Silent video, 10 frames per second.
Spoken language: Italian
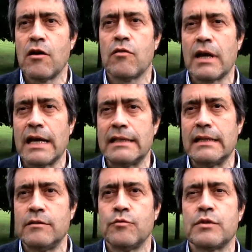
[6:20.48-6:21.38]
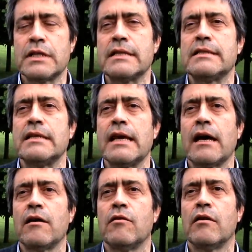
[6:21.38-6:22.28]
ancorate le industrie
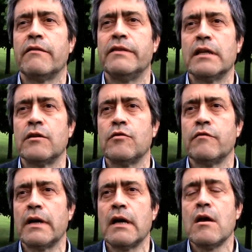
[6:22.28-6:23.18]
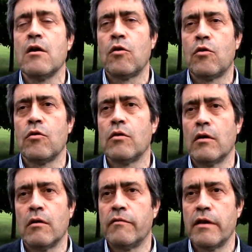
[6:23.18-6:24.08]
Zignago a Villanova con
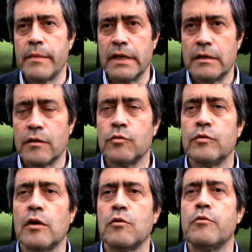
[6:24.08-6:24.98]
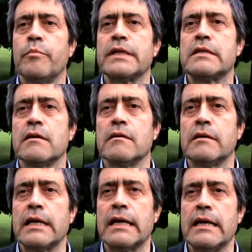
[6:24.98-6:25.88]
ovviamente tutta
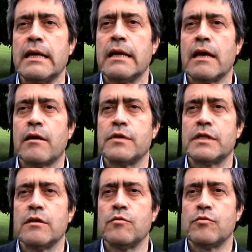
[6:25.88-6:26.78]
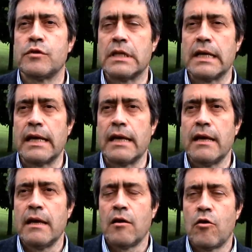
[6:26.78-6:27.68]
l'occupazione che queste industrie
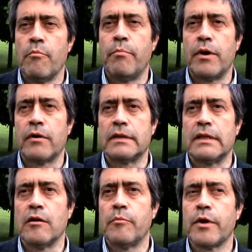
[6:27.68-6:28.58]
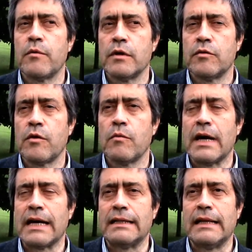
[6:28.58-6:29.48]
comportano. Per quanto
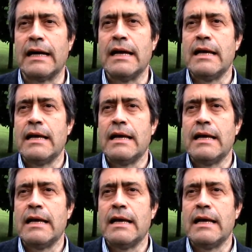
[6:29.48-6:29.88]
riguarda